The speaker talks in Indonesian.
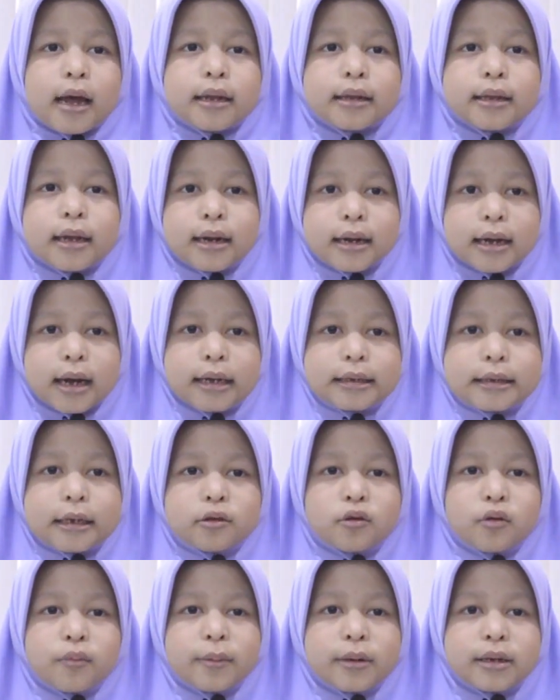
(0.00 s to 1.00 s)
Terdengar
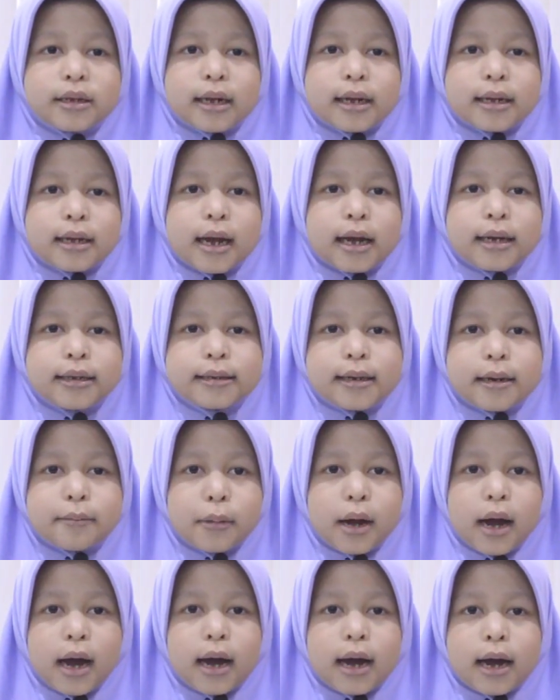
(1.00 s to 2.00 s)
satu pertanyaan
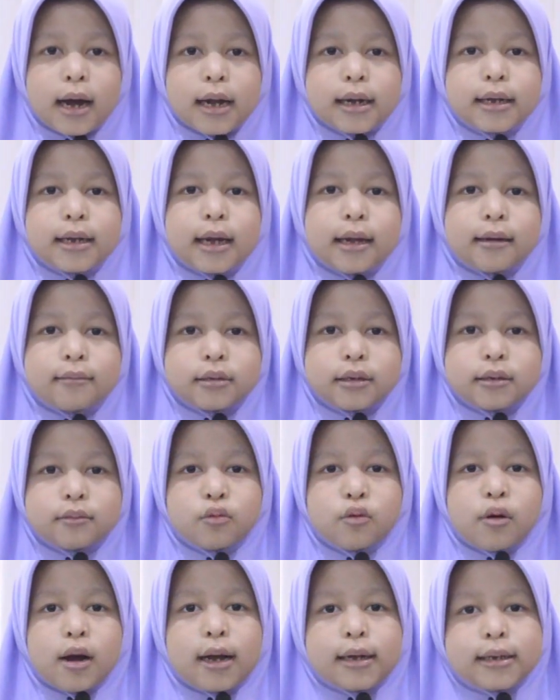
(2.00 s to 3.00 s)
jamaah dalam
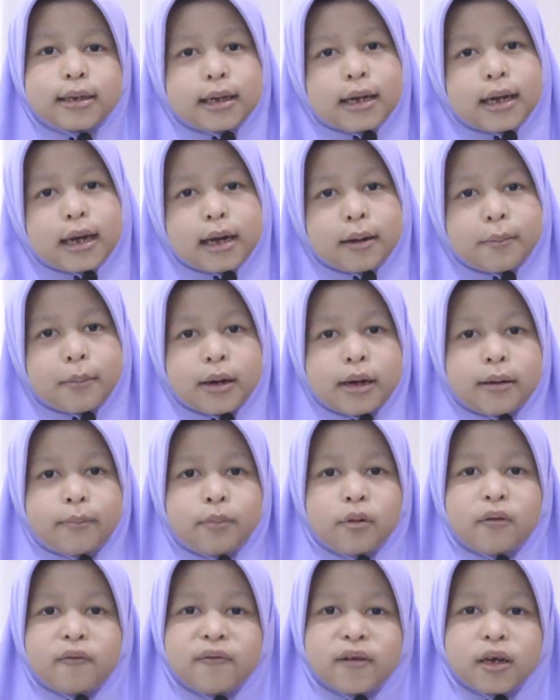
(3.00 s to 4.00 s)
sebuah acara kepada
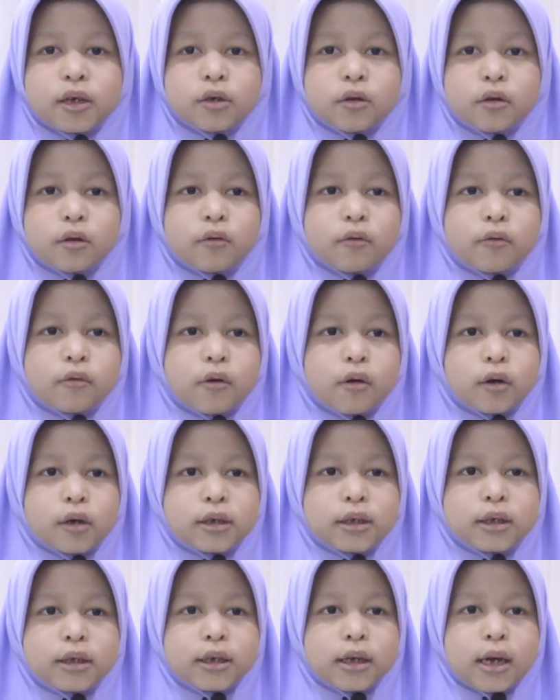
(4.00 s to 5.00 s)
Profesor
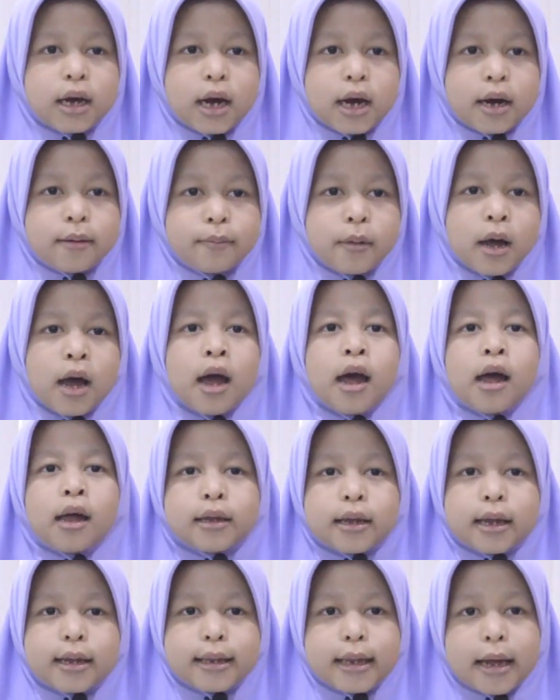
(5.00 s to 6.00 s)
Kuroi Shihab
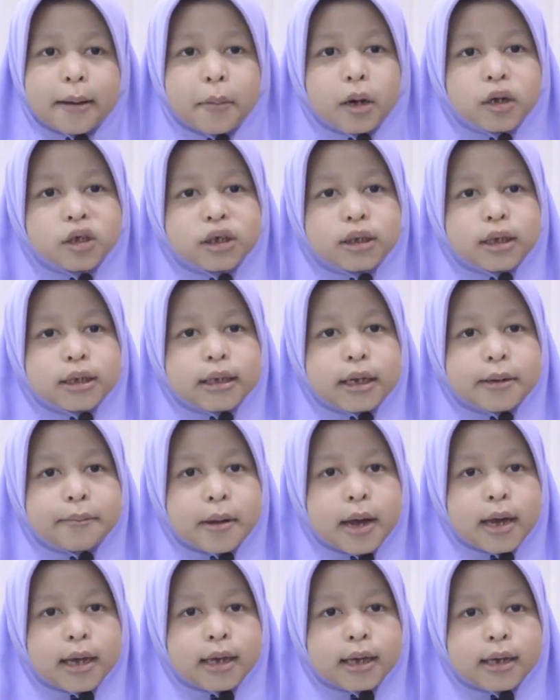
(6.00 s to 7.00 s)
tentang manusia
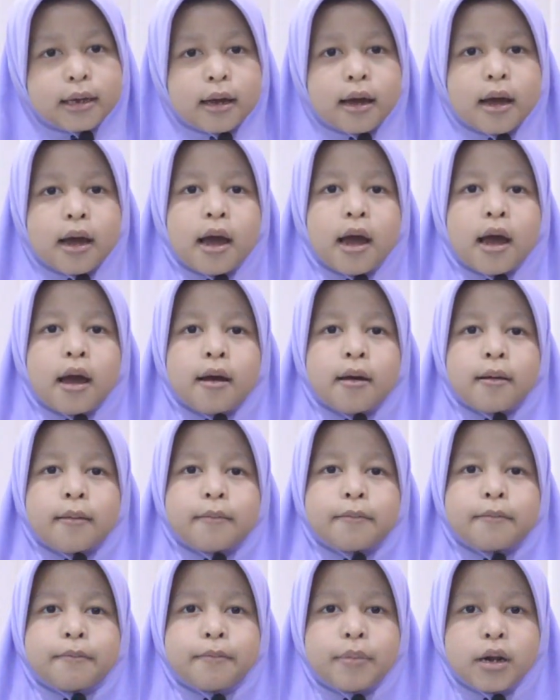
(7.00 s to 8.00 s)
terbaik
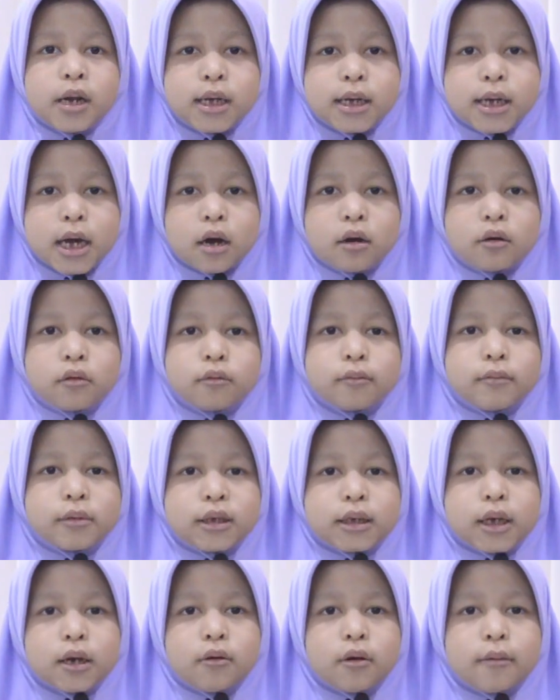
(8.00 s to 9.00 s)
Beliau
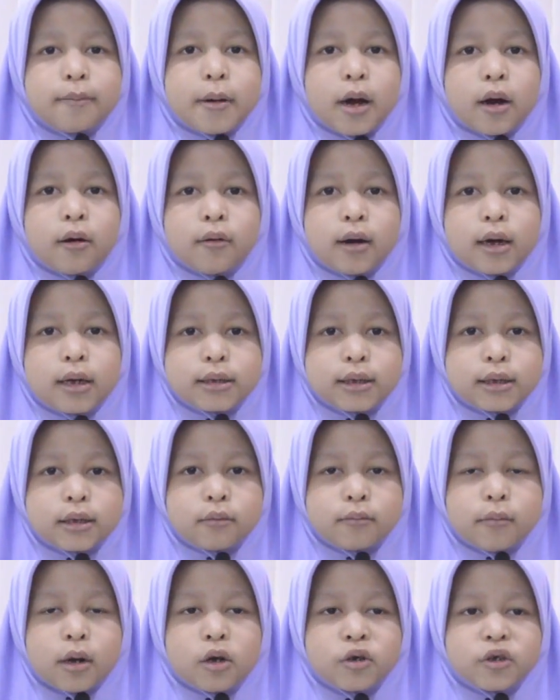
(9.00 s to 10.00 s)
menjawab bahwa
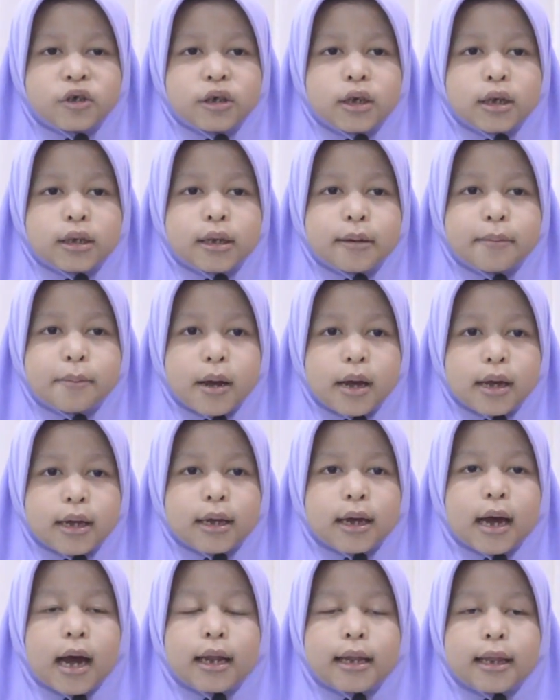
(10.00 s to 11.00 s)
manusia
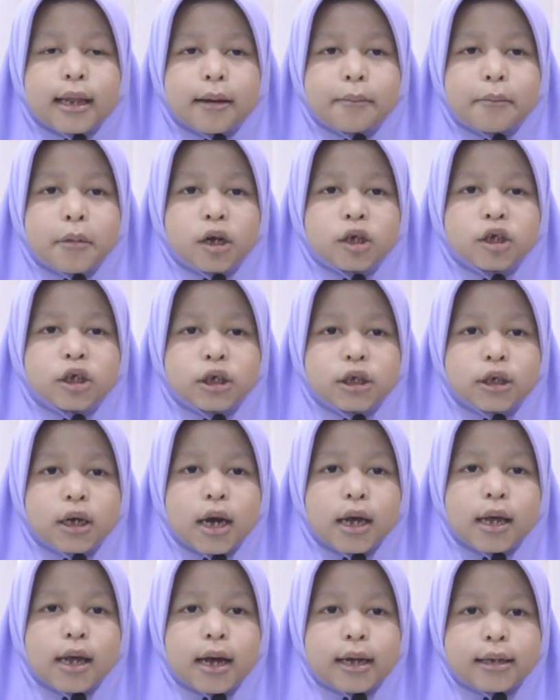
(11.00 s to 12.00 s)
terbaik adalah
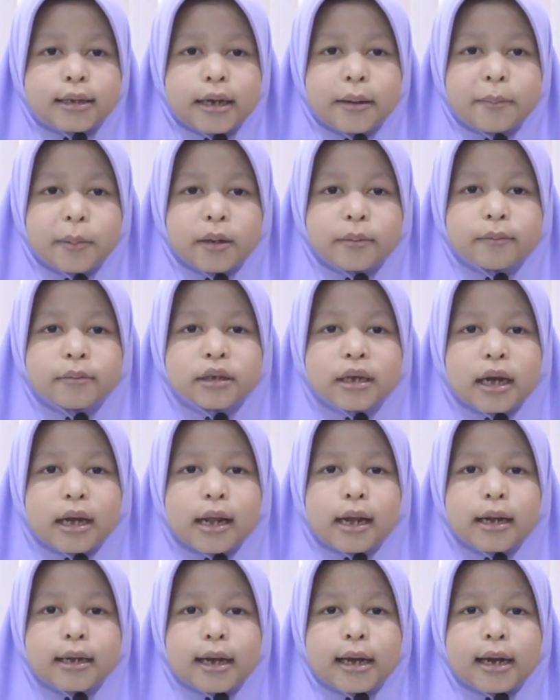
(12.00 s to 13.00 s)
manusia yang dapat
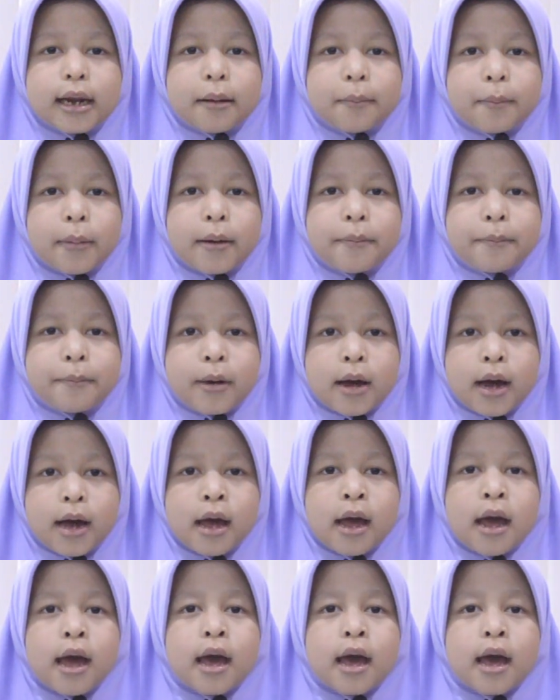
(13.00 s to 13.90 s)
menjalankan apa-apa